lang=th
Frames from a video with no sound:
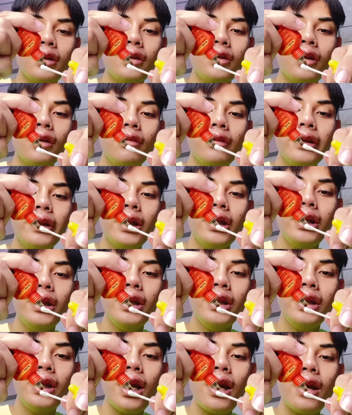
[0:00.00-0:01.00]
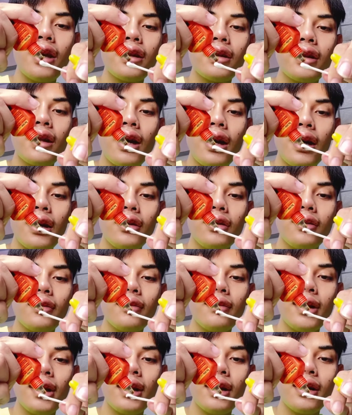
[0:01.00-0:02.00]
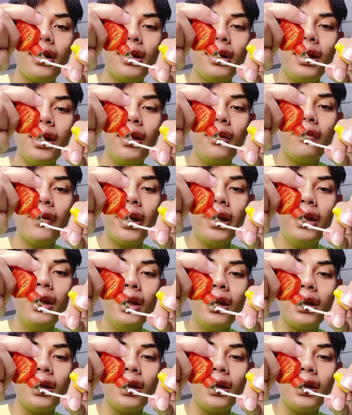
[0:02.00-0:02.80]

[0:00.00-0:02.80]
ตัวเบตาดีนเนี่ยทาลงไปแล้วก็ทิ้งไว้